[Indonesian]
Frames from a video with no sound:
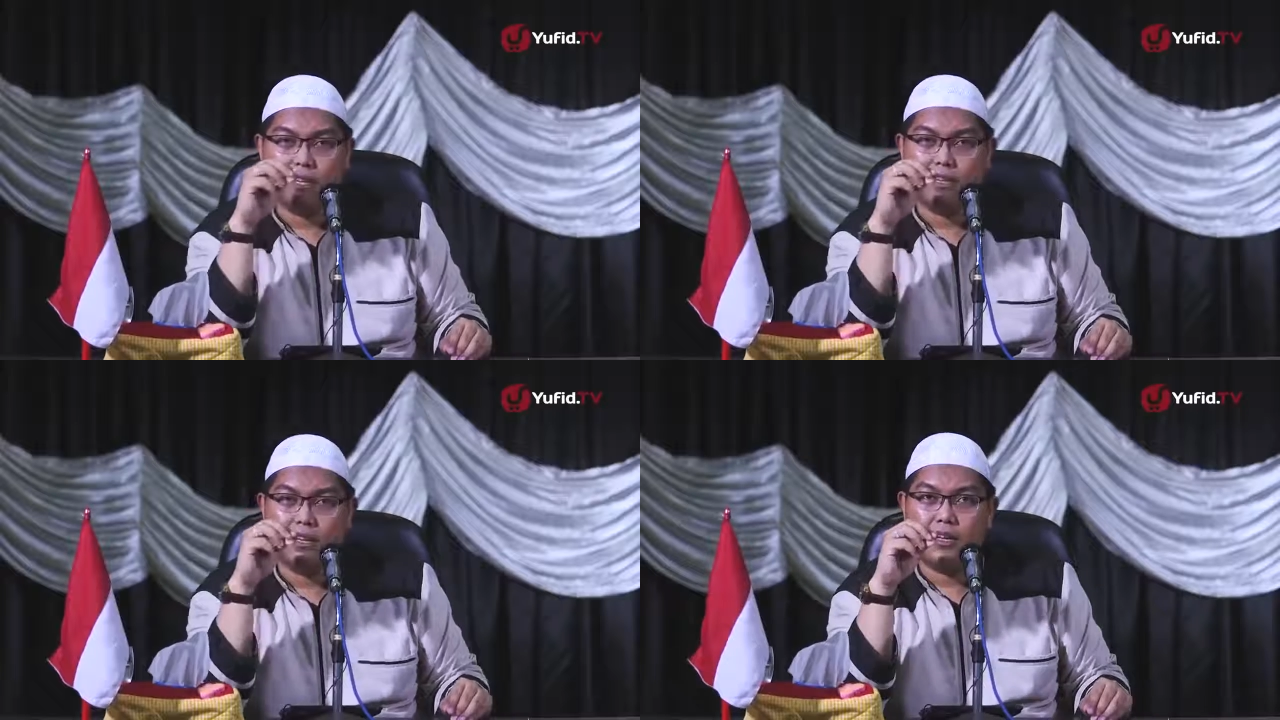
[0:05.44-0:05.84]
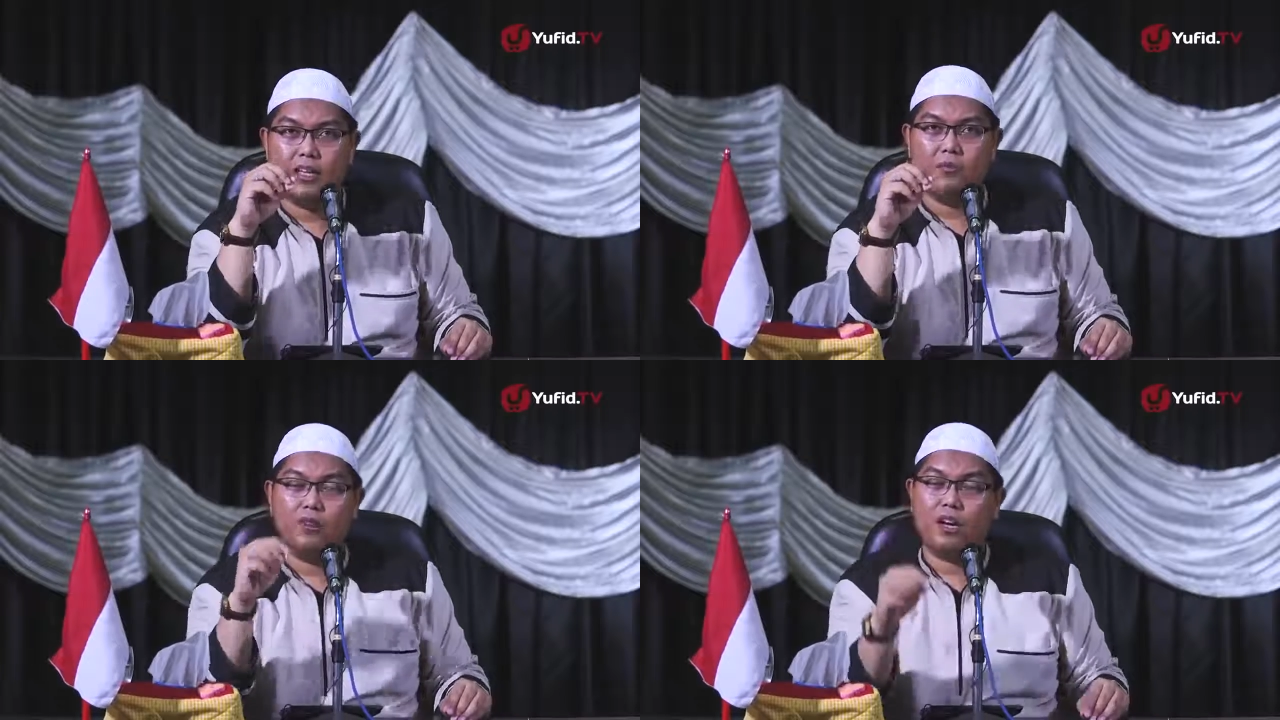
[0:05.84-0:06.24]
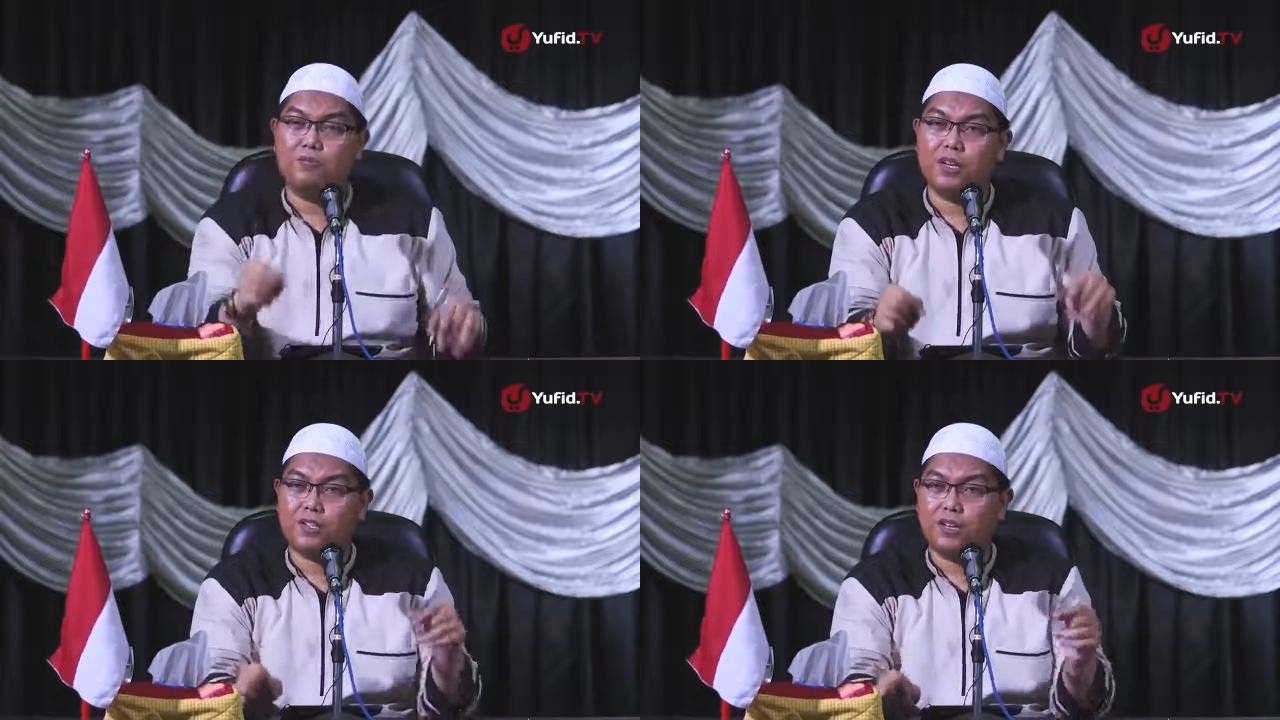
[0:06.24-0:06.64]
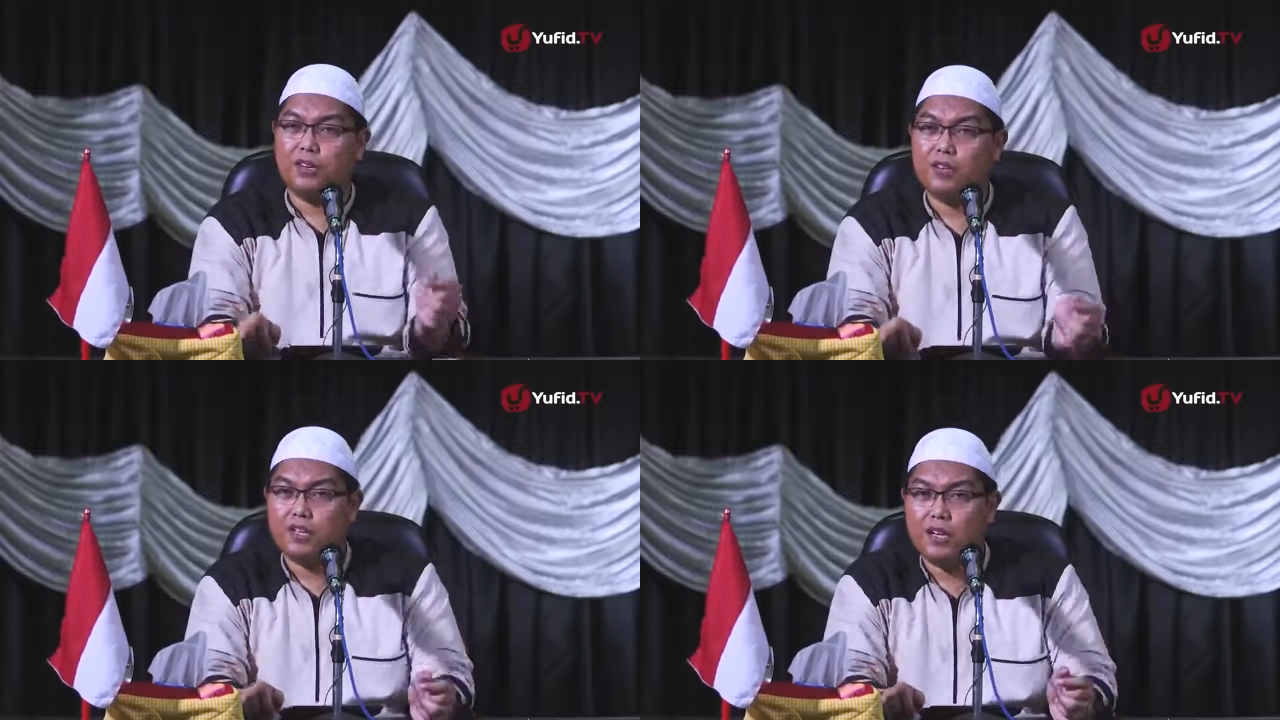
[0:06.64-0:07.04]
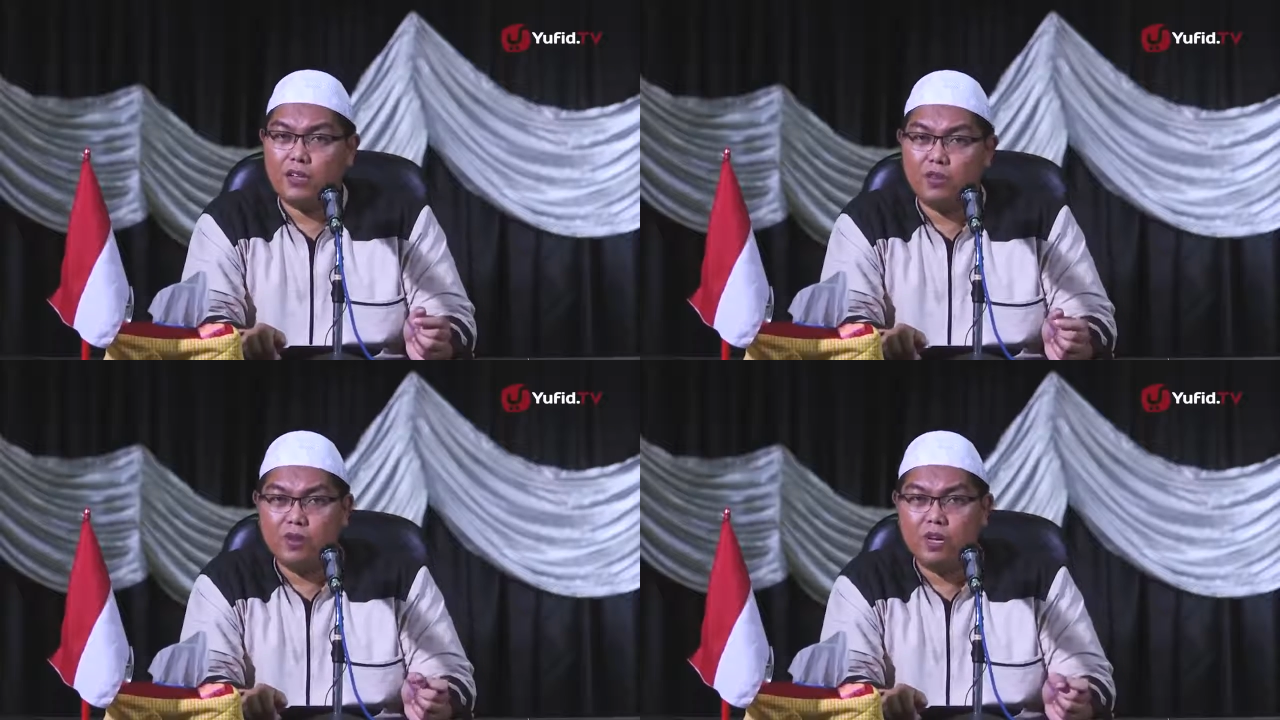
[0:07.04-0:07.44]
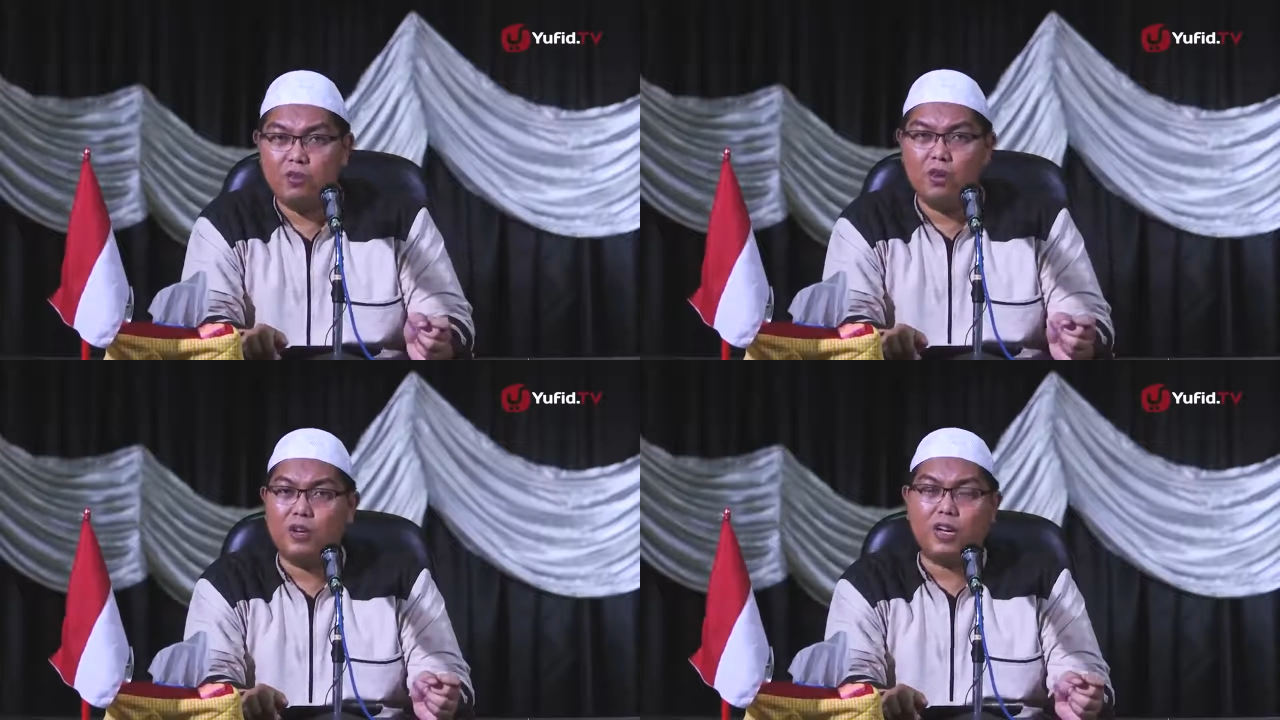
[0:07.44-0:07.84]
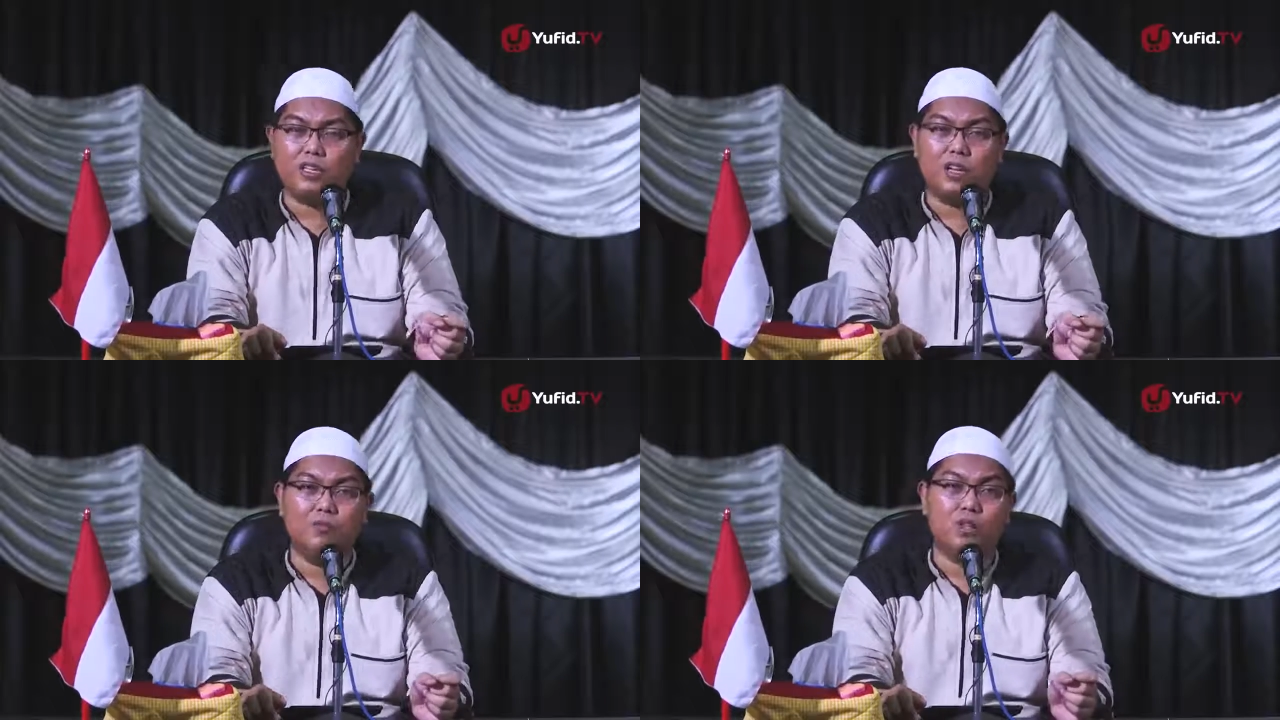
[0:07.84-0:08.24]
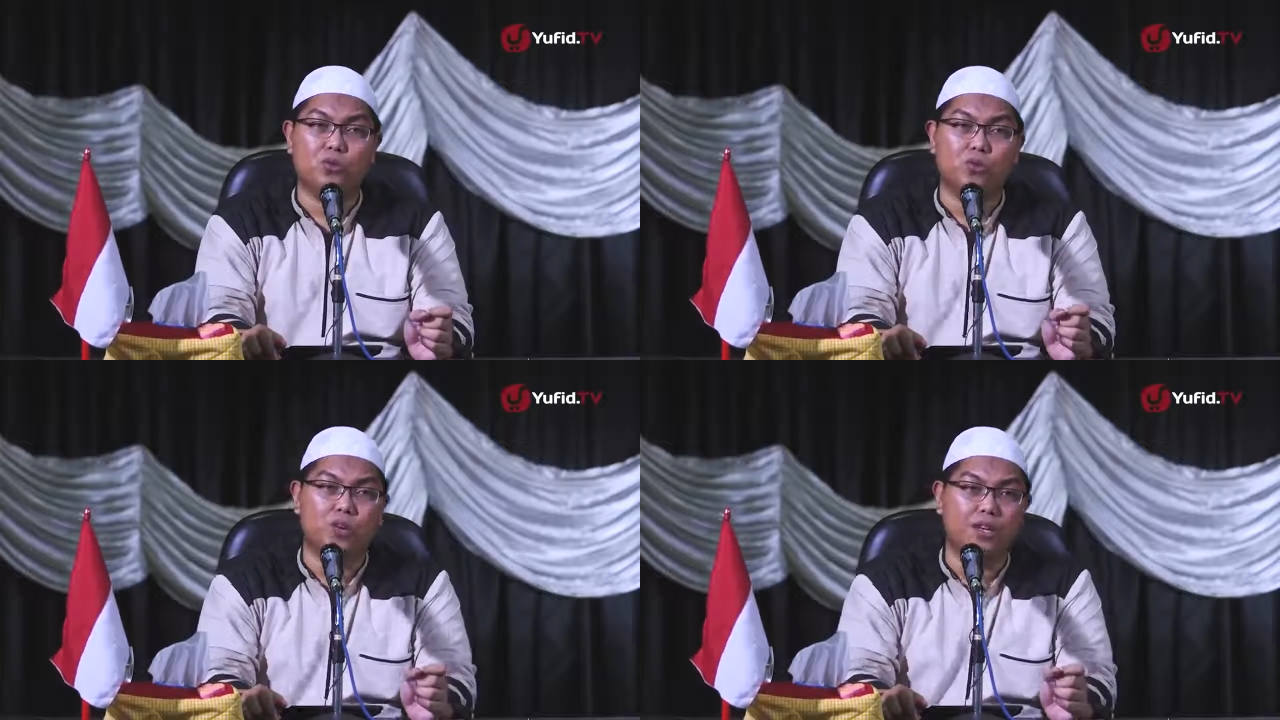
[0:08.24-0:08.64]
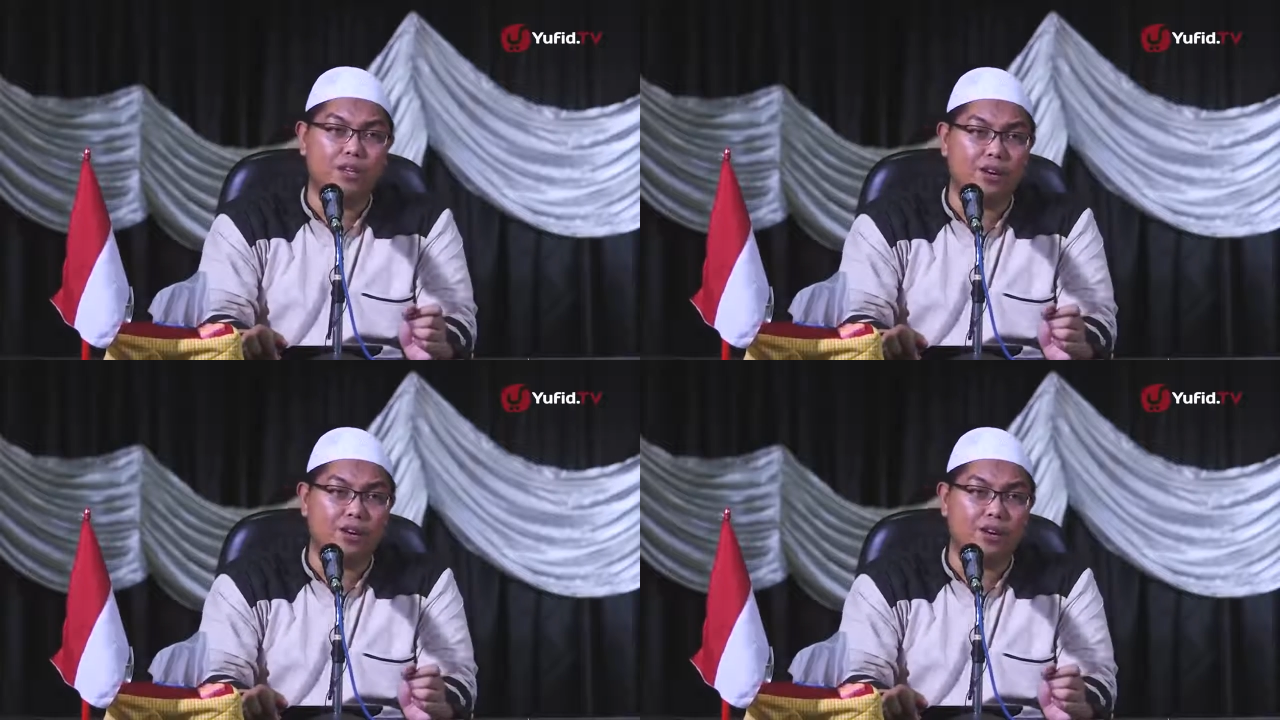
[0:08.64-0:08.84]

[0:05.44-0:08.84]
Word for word: ya dari Ibnu Abbas radhiyallahu taala anhuma beliau berkata bitu